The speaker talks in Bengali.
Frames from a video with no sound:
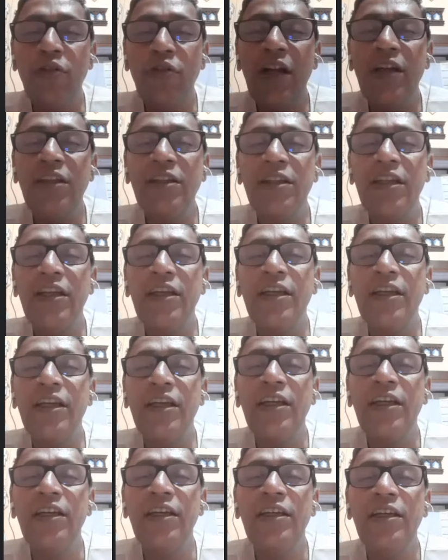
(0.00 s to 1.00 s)
শোনার
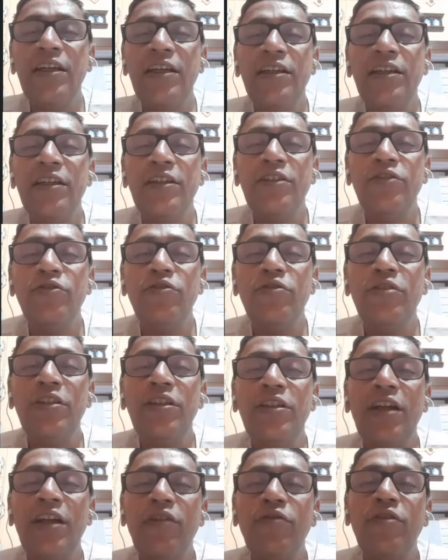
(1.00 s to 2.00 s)
থেকে
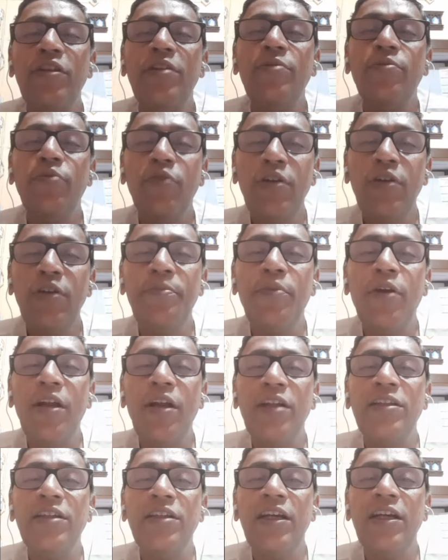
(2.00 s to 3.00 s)
যদি ঠাকুরের বই
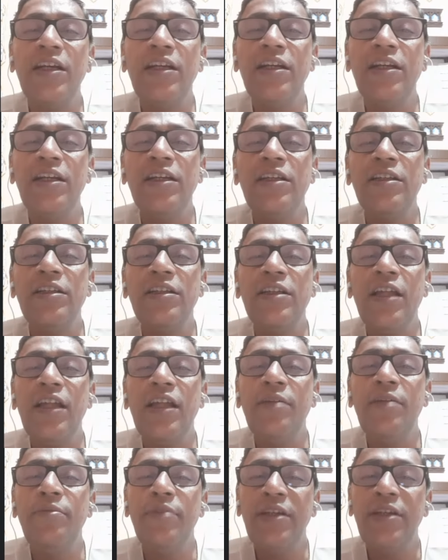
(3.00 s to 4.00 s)
পড়া যায়
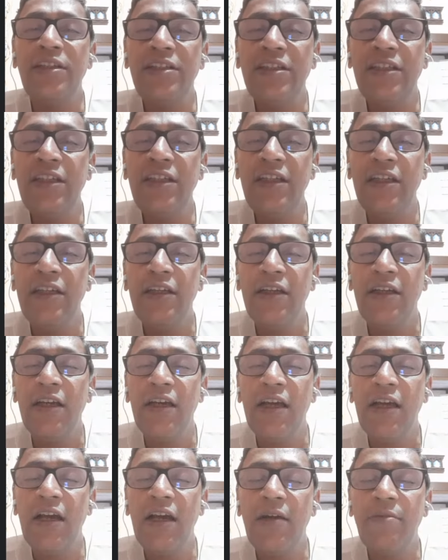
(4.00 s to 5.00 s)
তাহলে বেশি
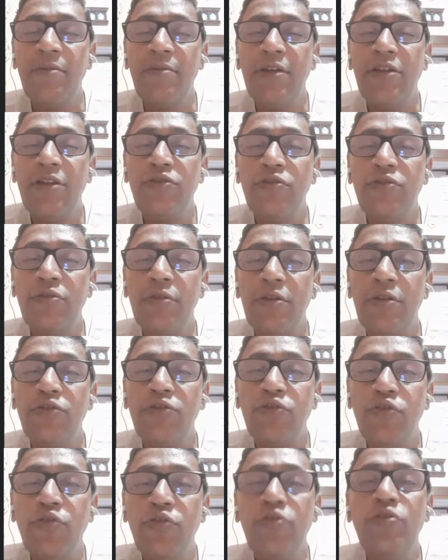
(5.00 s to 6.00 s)
আমরা
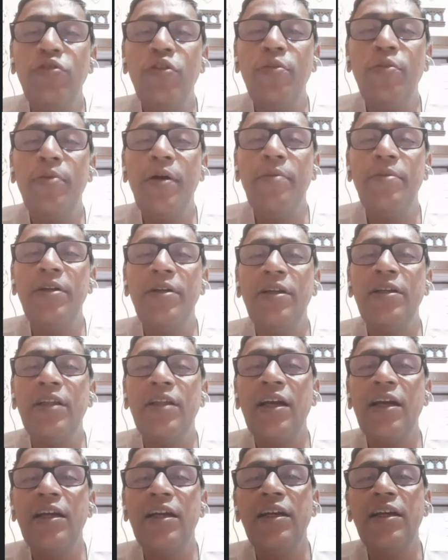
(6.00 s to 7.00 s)
শুদ্ধভাবে
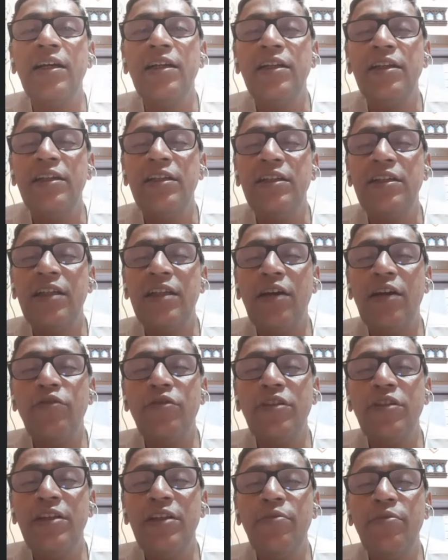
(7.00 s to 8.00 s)
তাকে
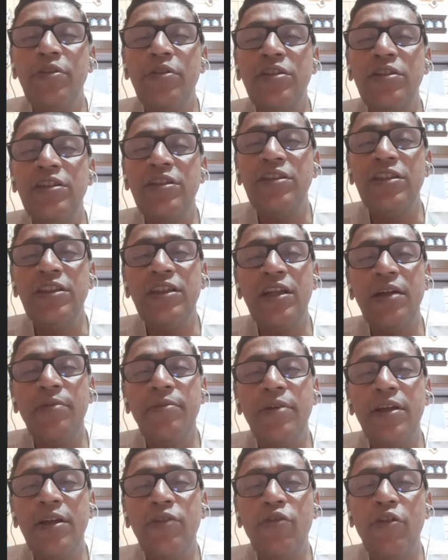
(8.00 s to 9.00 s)
ঠাকুর কি বলেছে সেটা
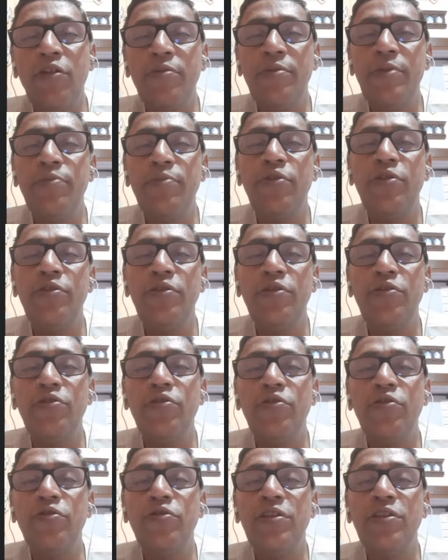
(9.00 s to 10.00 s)
আমরা কর্মে
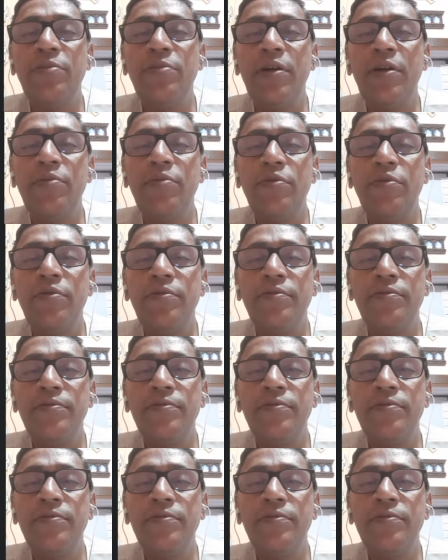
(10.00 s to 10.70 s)
পরিণত করতে পারব